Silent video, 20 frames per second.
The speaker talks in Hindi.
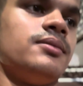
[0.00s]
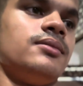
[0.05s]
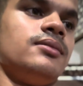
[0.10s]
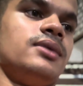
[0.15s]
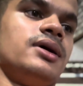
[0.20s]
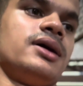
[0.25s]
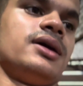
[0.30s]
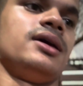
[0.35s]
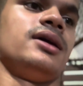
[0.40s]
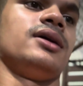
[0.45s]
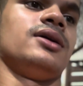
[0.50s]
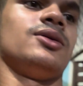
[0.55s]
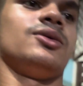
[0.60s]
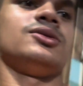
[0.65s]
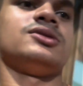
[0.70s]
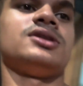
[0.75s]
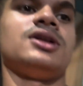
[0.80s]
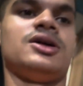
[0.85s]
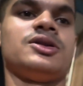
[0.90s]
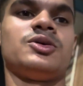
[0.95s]
बाकी ये
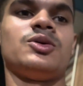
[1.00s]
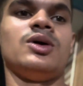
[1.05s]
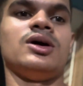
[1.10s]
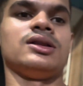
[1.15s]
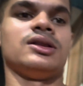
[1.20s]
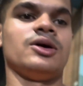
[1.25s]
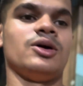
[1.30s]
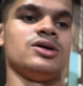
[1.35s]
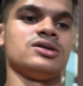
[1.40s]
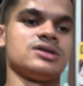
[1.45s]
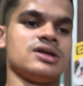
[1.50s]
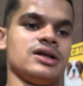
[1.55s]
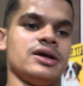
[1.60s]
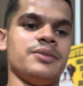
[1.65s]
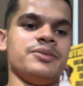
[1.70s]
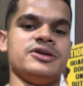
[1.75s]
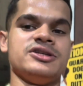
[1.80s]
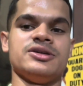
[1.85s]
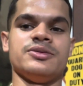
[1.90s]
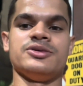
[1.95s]
रोज़ रात को आता है ऑस्कर के
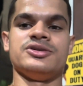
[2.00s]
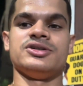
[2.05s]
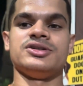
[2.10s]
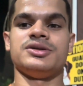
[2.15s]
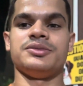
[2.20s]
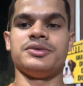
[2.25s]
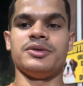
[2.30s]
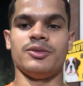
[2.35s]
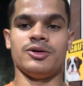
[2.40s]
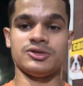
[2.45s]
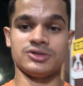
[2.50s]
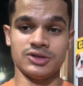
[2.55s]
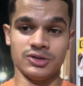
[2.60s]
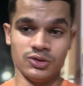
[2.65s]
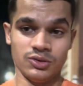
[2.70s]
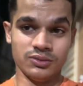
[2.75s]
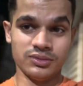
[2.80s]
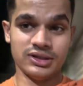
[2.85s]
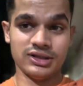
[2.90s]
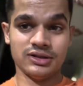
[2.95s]
पीछे पीछे जब जब ऑस्कर
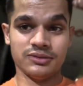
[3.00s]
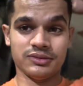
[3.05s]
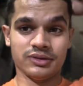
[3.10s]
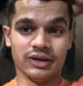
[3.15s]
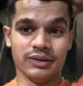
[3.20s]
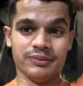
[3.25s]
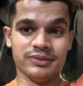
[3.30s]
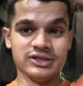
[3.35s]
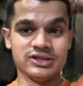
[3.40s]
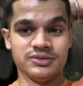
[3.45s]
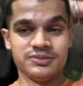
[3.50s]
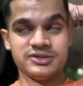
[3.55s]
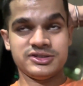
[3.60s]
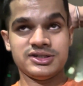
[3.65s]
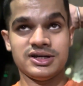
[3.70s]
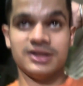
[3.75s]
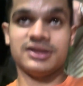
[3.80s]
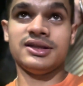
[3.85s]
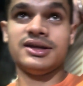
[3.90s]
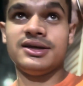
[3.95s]
घूमता है तब तक ये पीछे
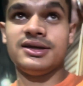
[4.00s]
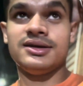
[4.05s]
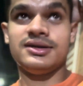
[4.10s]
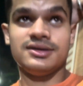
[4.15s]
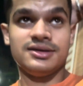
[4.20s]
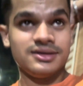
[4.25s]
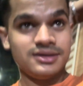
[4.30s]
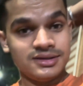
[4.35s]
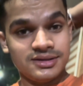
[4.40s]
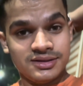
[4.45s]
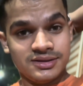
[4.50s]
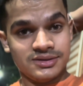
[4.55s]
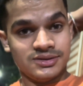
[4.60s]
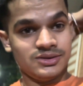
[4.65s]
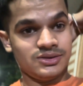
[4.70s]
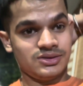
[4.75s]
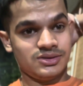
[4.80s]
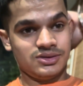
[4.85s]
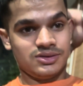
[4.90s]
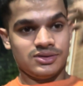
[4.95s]
पीछे आता है
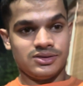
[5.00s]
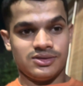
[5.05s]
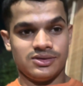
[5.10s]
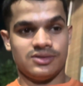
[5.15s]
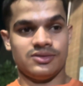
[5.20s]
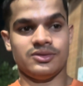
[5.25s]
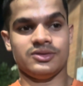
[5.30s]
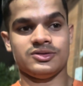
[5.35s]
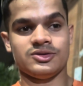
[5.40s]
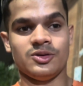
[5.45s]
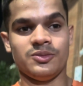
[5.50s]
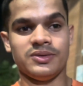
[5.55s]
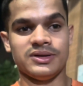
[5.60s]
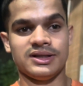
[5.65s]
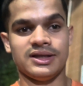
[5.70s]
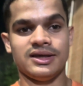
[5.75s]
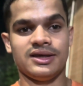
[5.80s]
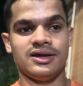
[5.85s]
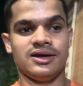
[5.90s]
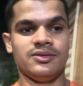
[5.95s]
तो इसको
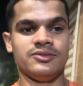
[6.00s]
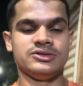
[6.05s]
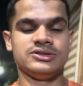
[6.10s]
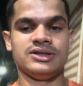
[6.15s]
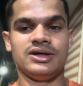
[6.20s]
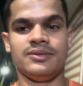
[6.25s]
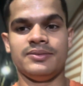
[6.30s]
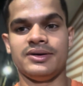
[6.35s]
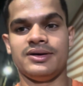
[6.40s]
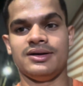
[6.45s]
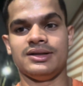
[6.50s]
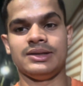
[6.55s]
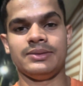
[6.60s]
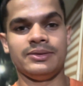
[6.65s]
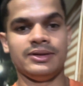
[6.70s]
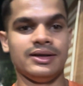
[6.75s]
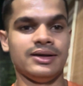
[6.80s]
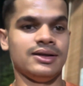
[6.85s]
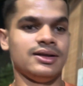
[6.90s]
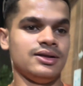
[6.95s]
पता है कि हाँ मुझे यहाँ पे खाना
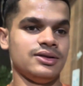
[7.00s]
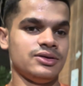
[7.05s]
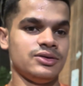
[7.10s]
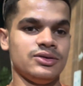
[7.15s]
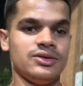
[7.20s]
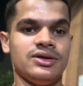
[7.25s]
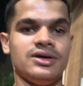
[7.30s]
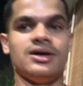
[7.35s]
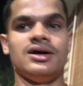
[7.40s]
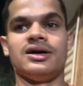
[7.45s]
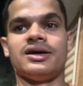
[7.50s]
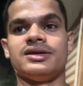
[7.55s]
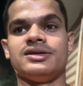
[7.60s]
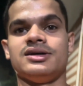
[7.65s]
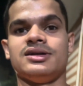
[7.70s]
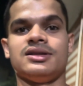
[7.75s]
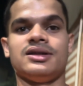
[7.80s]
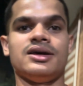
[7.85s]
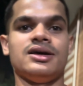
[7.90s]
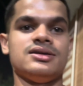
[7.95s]
मिलेगा रात को तो खा के
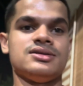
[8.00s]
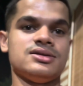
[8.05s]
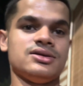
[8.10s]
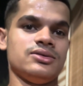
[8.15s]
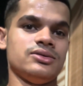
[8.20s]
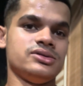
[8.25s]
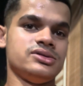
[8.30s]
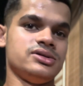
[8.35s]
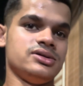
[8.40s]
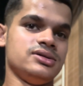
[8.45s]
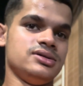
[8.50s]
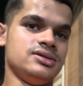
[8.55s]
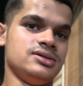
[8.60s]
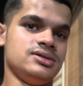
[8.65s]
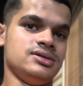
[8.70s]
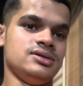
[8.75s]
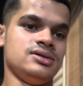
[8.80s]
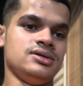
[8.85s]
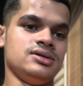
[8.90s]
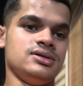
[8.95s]
जाता है यहाँ से
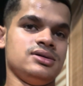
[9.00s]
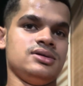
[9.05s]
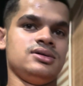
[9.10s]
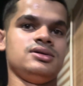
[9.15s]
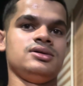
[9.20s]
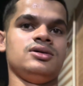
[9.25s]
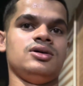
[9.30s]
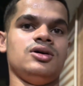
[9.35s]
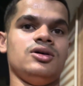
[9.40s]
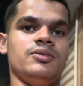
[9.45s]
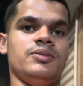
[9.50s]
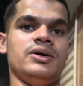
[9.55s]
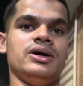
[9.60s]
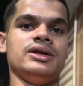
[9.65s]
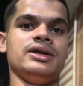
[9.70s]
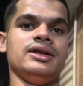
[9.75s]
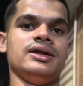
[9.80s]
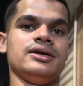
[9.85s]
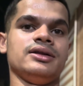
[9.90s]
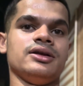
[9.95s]
रोज़ और
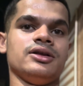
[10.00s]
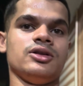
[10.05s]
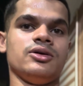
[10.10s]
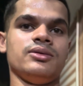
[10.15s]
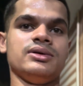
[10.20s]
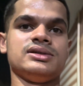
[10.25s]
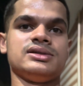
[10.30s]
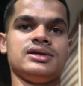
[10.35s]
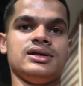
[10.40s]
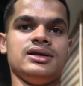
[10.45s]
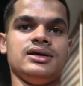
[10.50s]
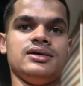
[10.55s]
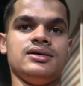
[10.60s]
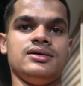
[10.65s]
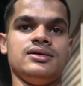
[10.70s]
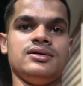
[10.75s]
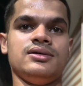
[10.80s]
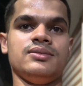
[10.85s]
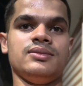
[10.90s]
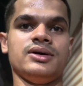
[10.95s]
पानी रख देता हूँ इसके लिए
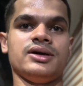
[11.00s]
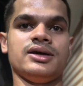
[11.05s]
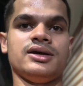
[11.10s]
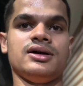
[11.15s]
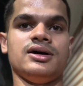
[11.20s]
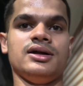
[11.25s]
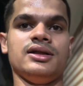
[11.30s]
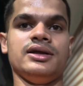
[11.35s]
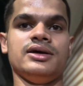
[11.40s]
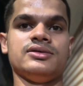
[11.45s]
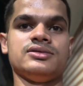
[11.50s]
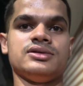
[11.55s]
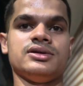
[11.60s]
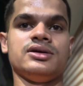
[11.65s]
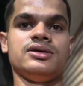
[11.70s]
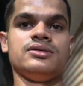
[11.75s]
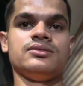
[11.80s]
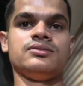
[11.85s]
बाकी खा लिया उसने